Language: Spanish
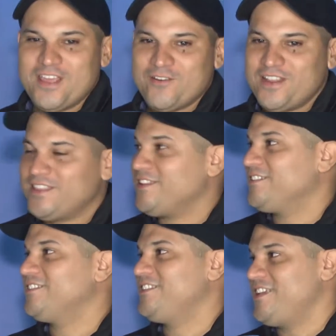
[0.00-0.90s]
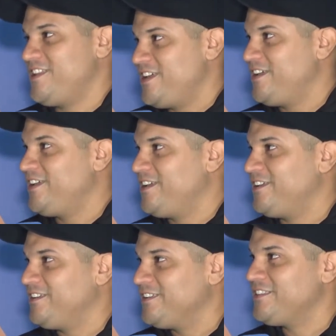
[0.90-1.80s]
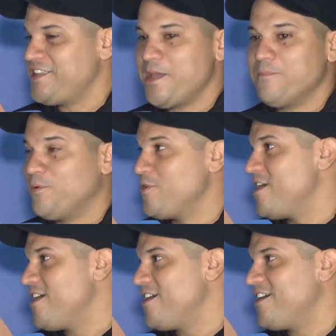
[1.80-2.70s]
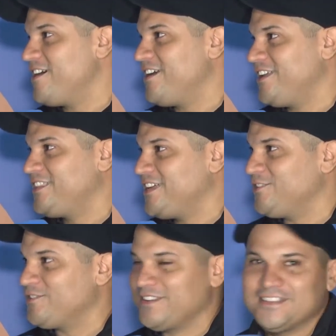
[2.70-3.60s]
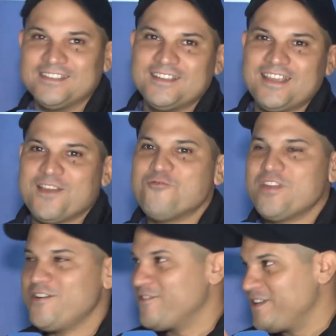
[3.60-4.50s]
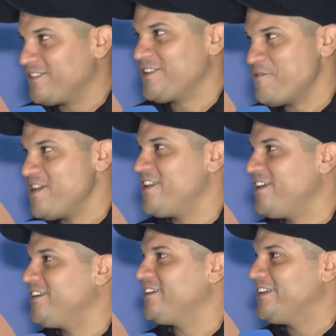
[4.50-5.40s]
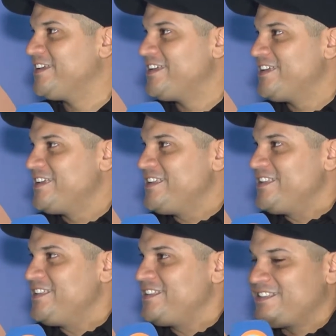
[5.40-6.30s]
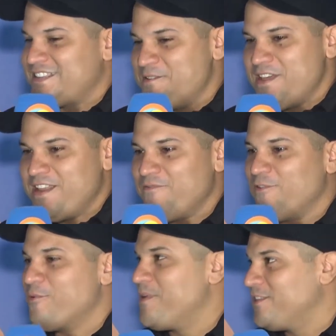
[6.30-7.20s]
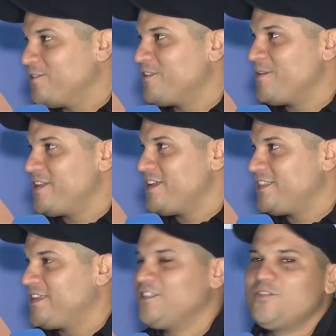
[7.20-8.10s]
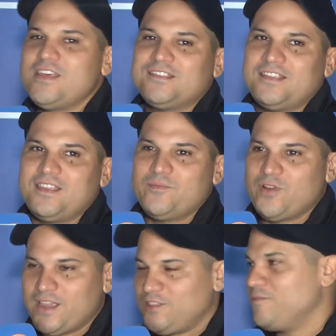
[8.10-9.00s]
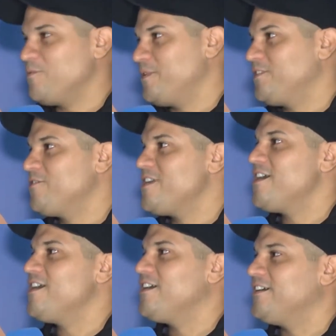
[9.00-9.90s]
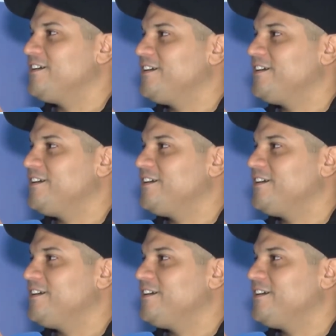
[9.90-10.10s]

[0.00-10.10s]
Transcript: de ahorita, tiene tiempo ya gestándose. Es un hijo que se viene, se viene formando, se viene gestando y decidimos en estos momentos ya